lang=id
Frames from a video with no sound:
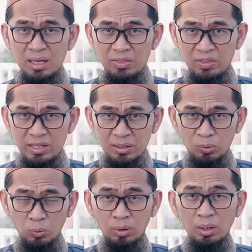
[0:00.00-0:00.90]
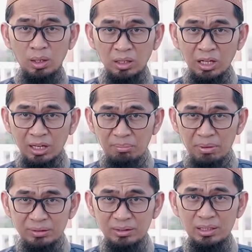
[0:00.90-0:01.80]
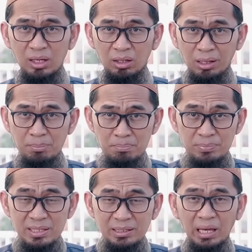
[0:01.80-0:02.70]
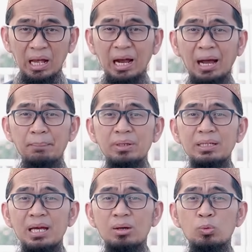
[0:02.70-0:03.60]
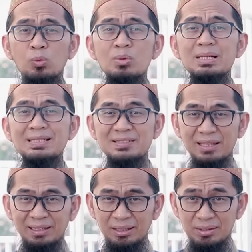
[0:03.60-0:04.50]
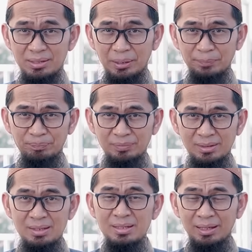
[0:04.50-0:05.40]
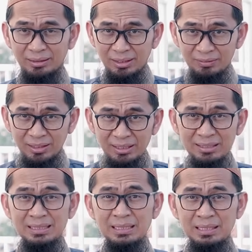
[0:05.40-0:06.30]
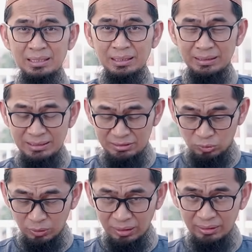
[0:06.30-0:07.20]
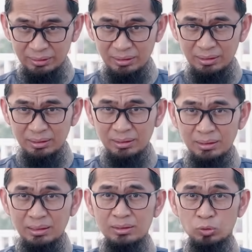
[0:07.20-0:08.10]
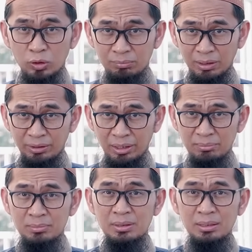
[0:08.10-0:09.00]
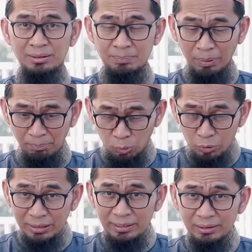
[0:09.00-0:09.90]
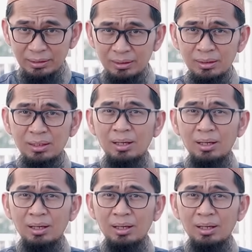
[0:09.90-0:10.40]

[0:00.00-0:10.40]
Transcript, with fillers: Zikru rahmati rabbika abdahu Zakaria. Kata Allah di surah ini, surah Maryam, di pembuka ini,